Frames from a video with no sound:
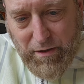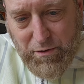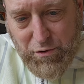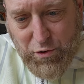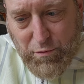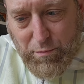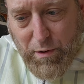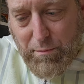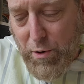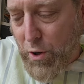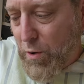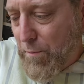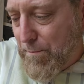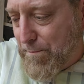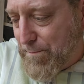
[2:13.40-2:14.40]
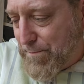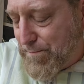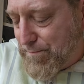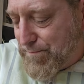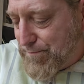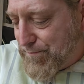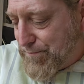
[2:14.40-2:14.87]
ce moment
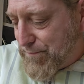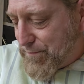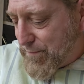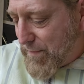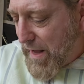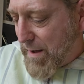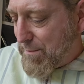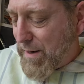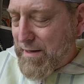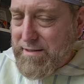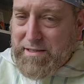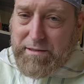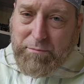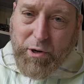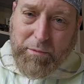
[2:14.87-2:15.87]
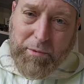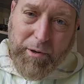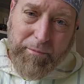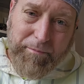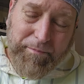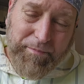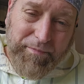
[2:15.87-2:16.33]
un
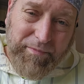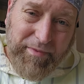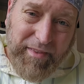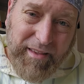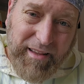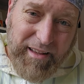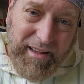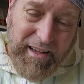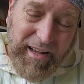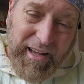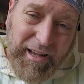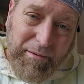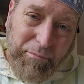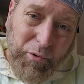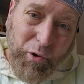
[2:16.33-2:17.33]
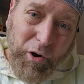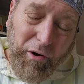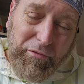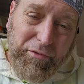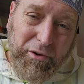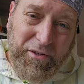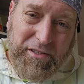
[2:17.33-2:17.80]
maximum pour
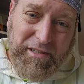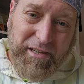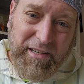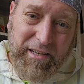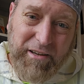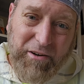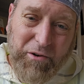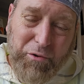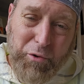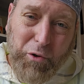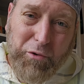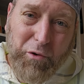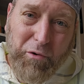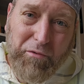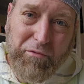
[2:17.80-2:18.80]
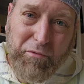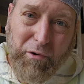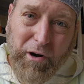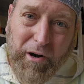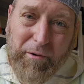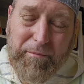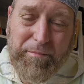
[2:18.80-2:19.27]
renforcer euh, notre
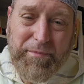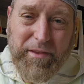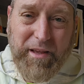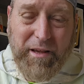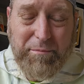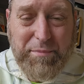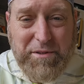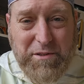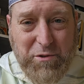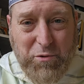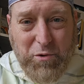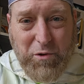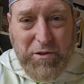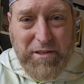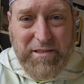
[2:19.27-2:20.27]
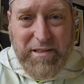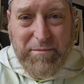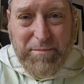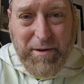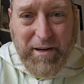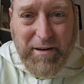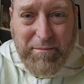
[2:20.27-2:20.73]
foi. Et puis si tu connaissais
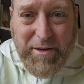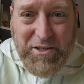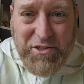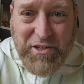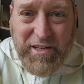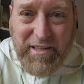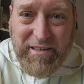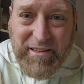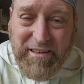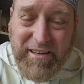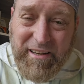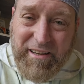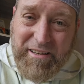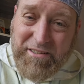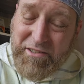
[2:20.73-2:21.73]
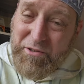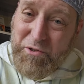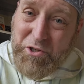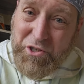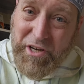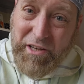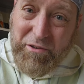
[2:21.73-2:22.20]
pas ma chaîne, c'est une
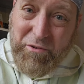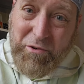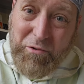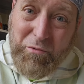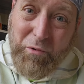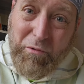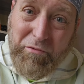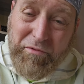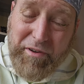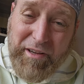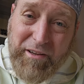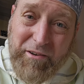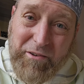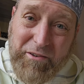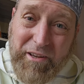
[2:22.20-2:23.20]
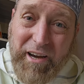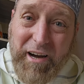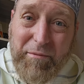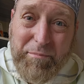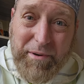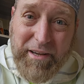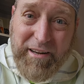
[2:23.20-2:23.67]
chaîne euh, où on fait euh, des
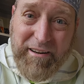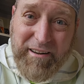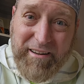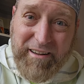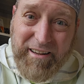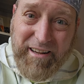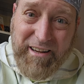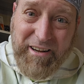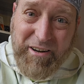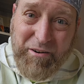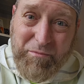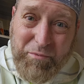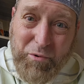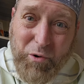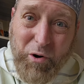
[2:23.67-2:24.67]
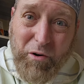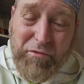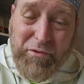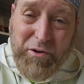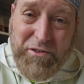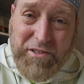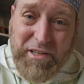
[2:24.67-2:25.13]
rappels pour
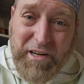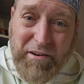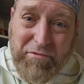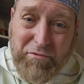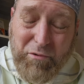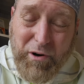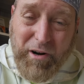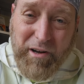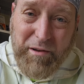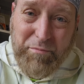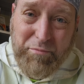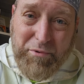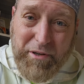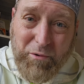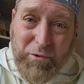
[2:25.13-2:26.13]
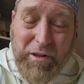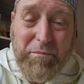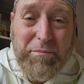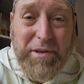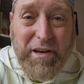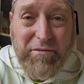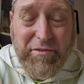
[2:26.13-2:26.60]
renforcer la foi. Et puis on
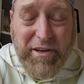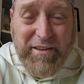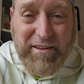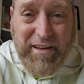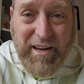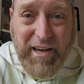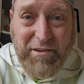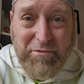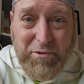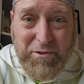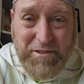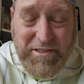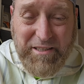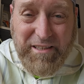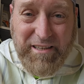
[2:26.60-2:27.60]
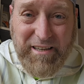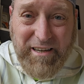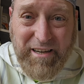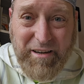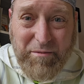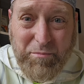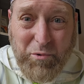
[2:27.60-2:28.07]
aime bien faire des lives aussi
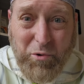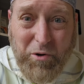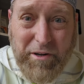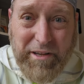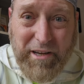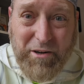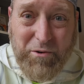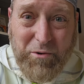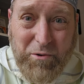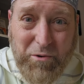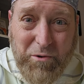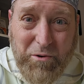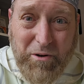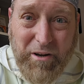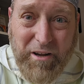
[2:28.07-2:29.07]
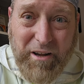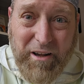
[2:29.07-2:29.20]
pour lire le,